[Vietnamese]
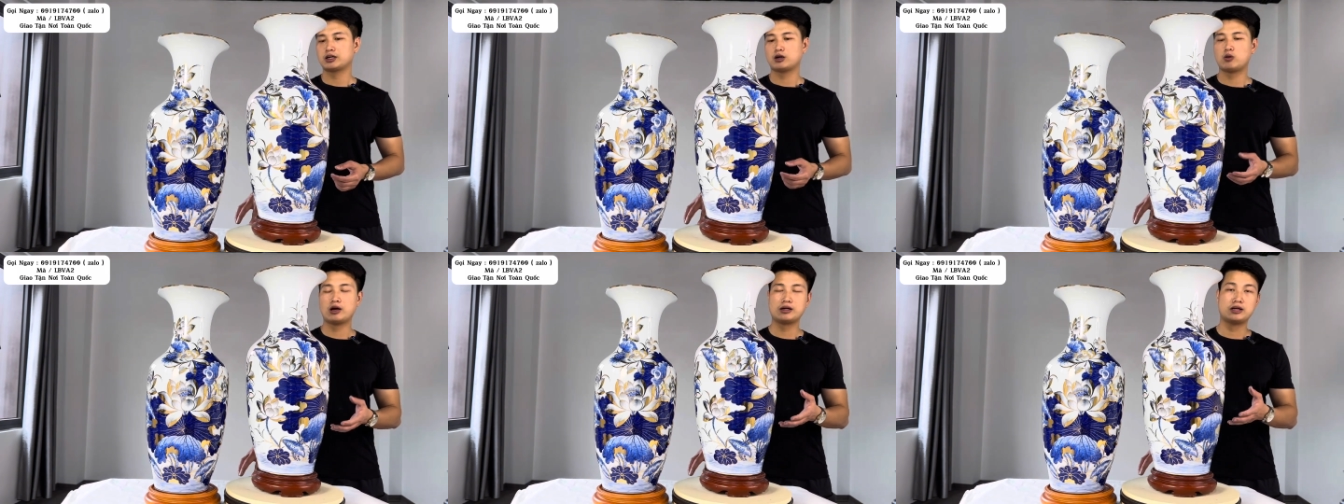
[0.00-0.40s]

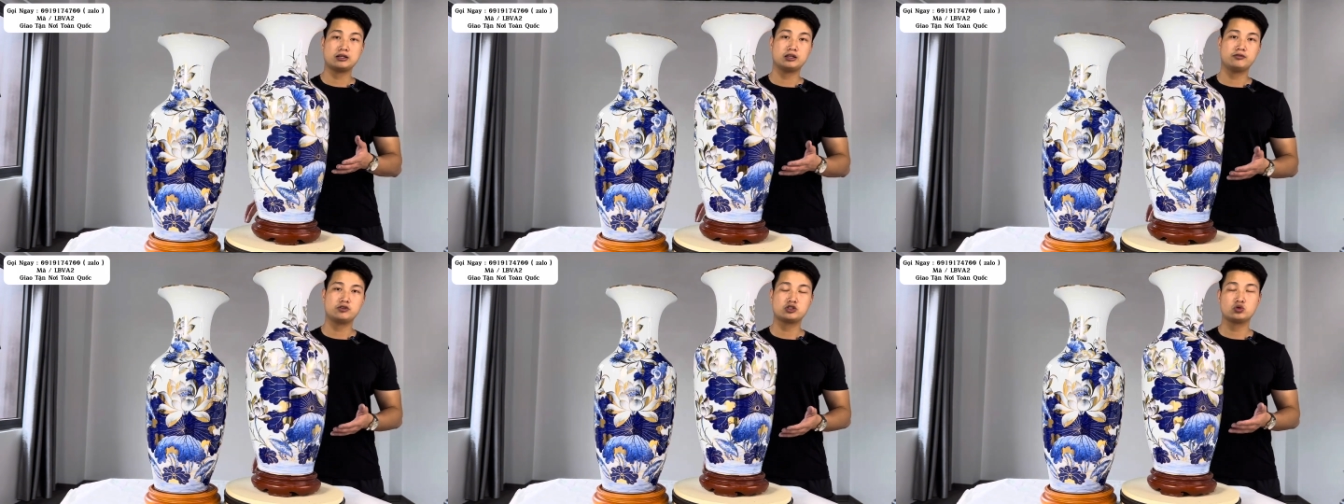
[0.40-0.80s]
cái loại này
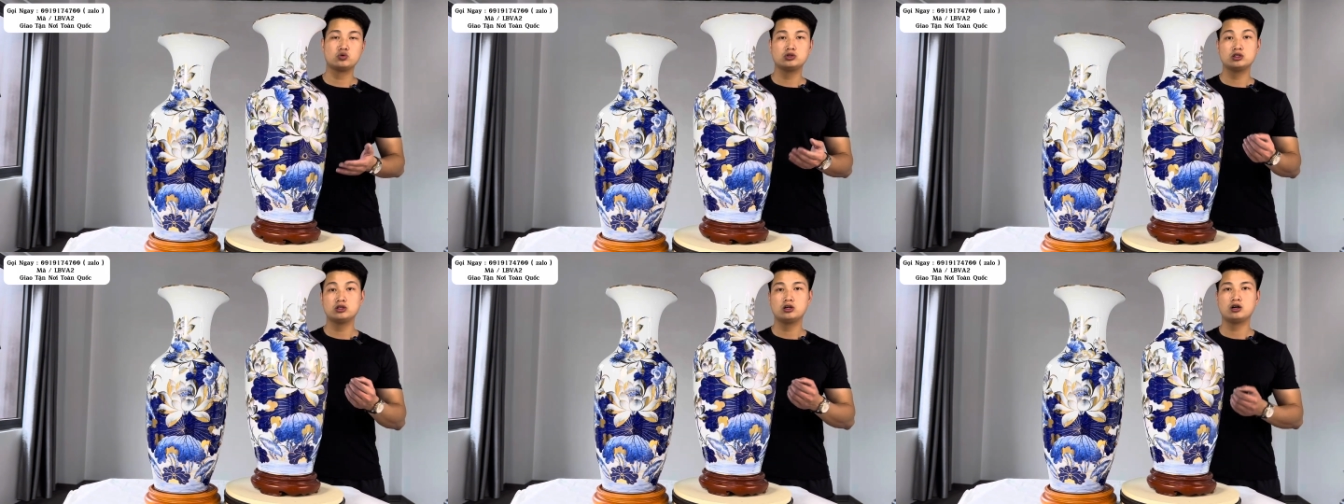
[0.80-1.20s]
thì ví dụ
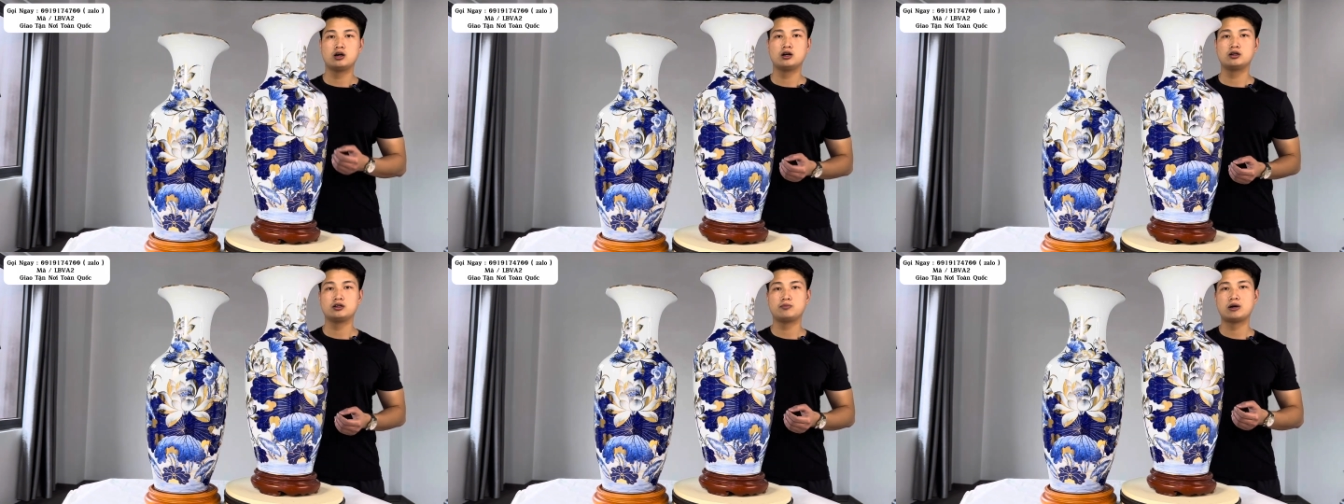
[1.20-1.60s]
như
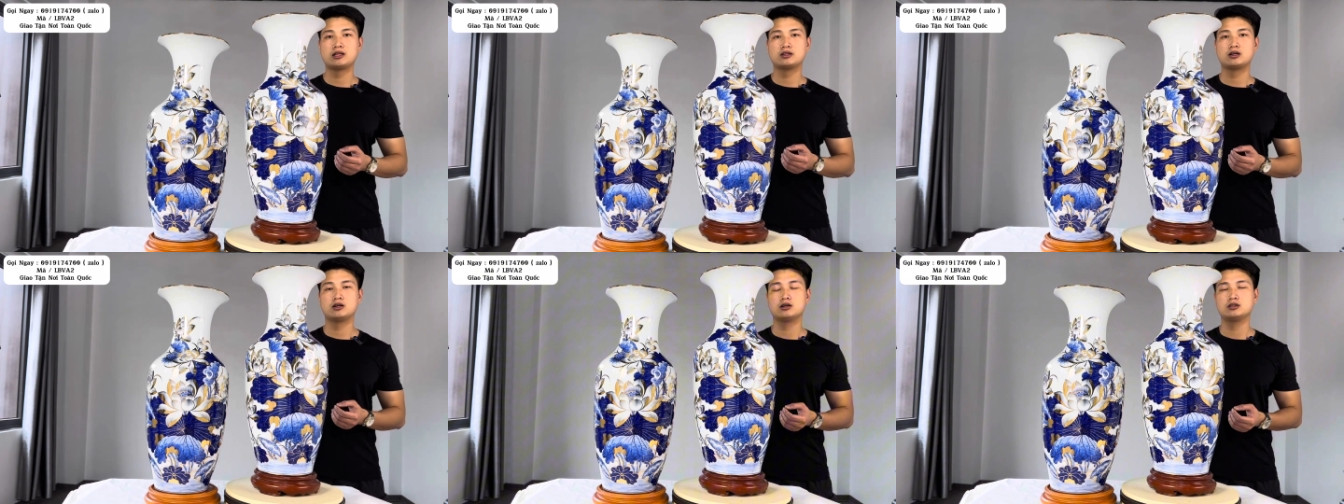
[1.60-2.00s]
ờ, ban
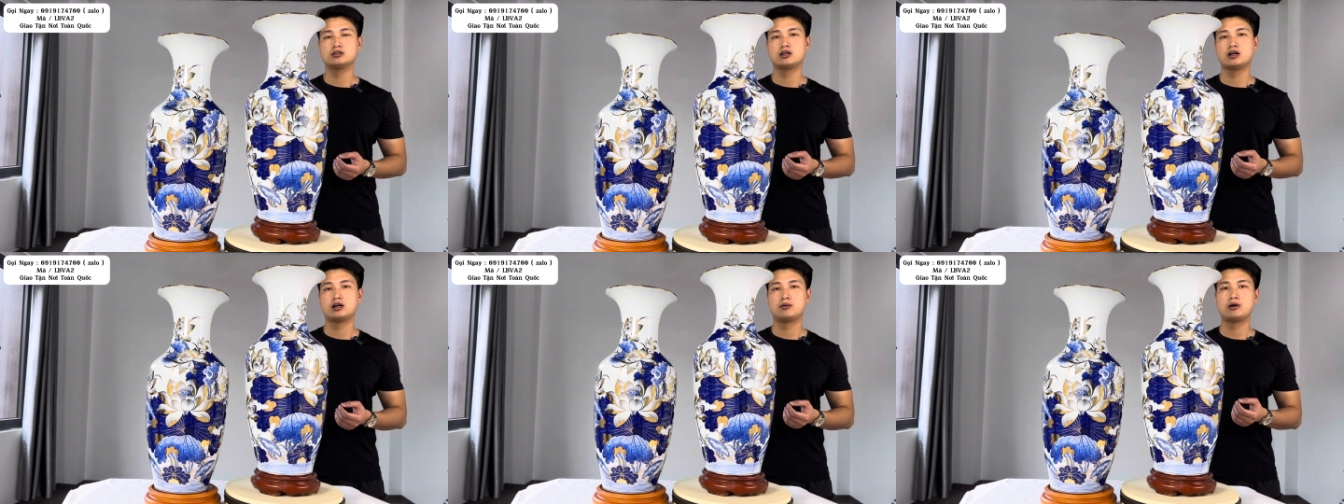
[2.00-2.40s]
thờ
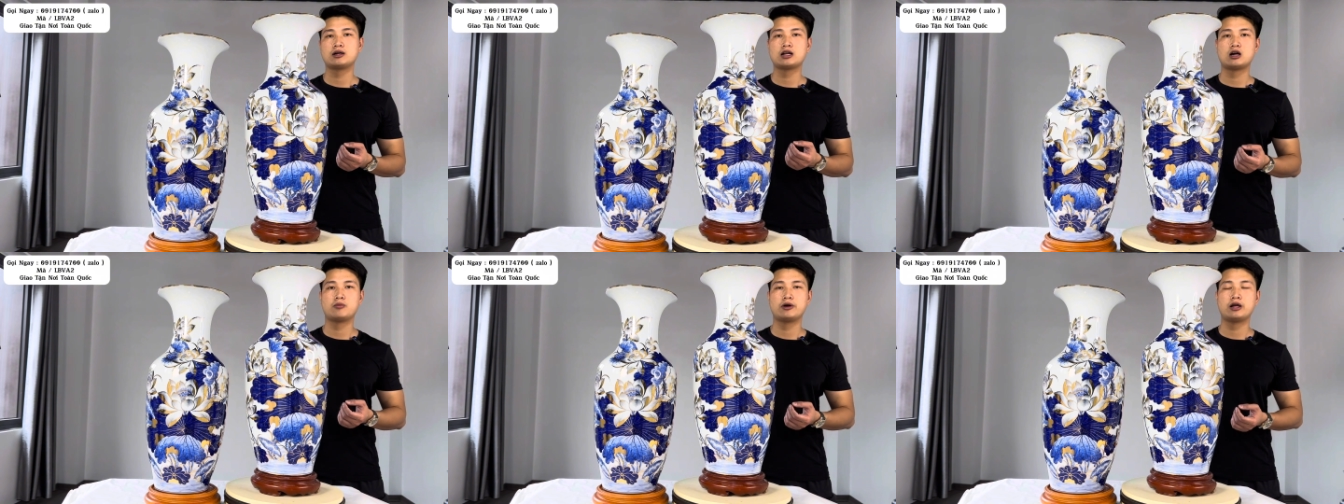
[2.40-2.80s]
nhà bác
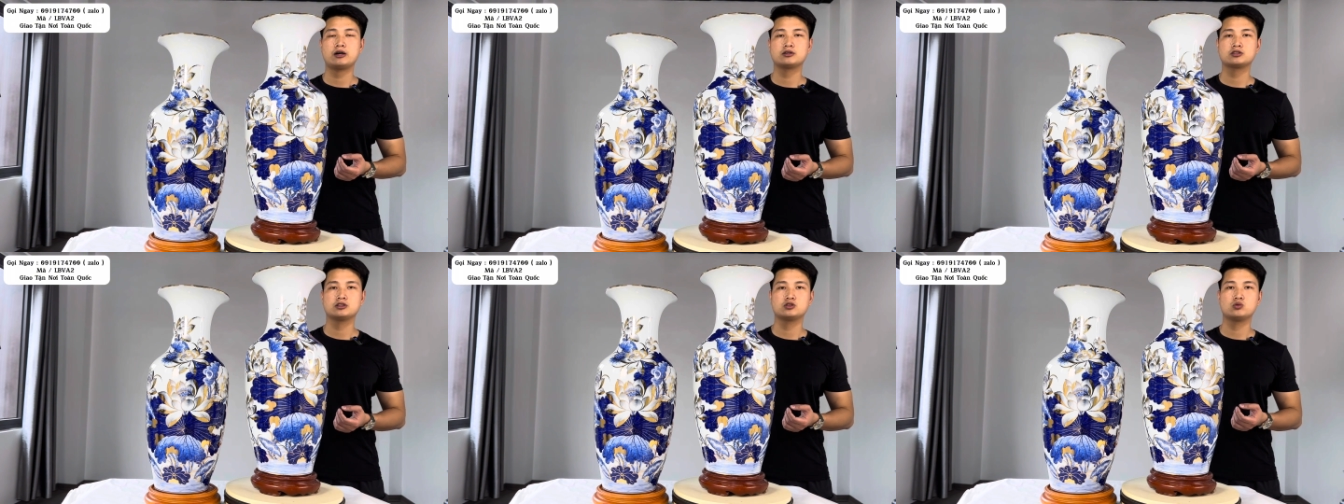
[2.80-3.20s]
nào mà
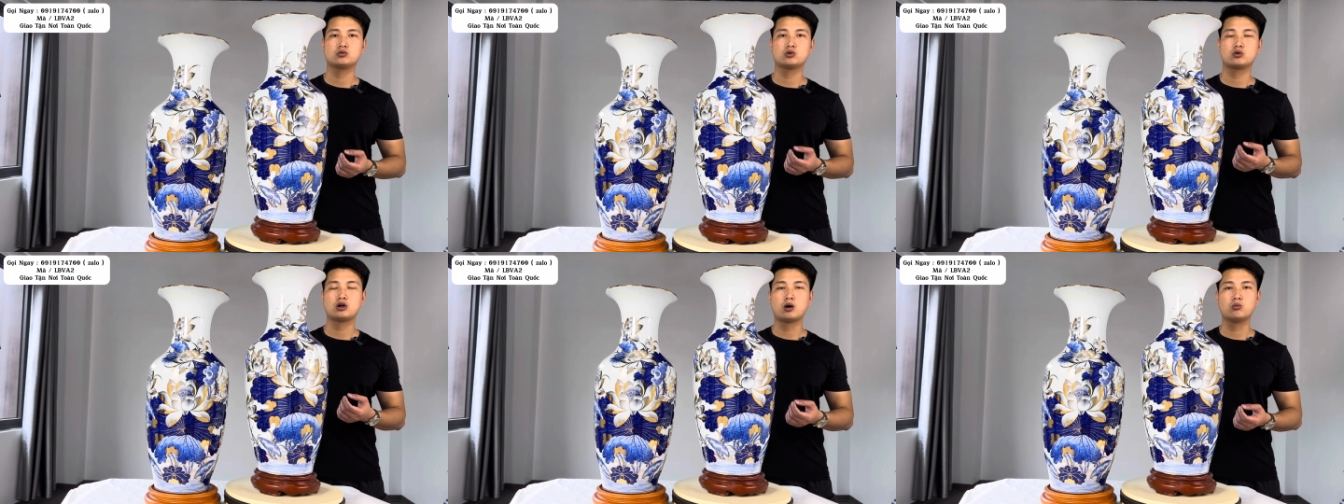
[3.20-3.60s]
đang sử dụng
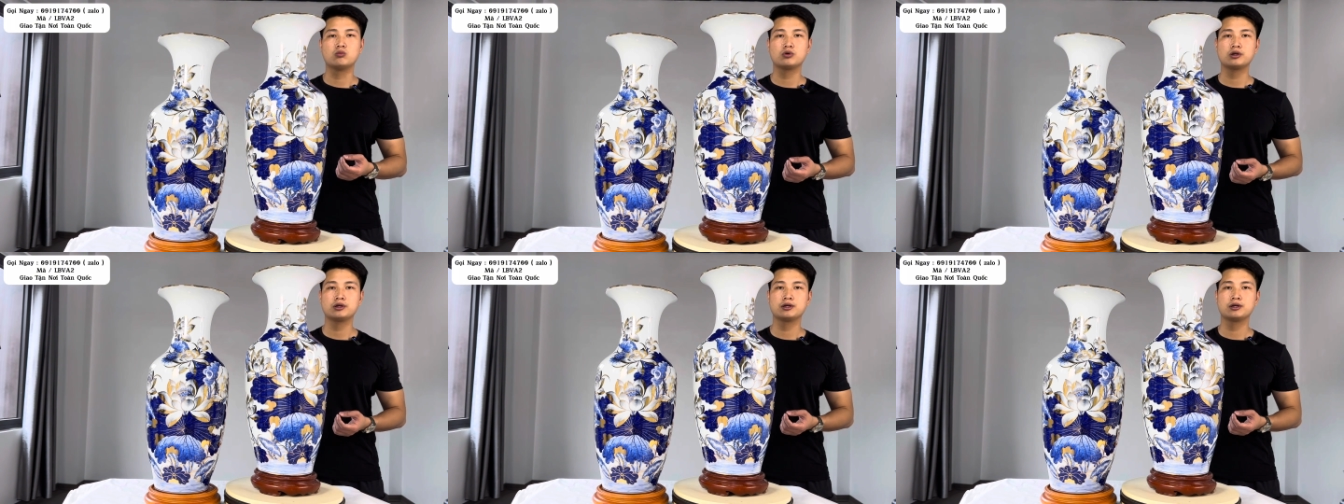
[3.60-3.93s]
đồ đồng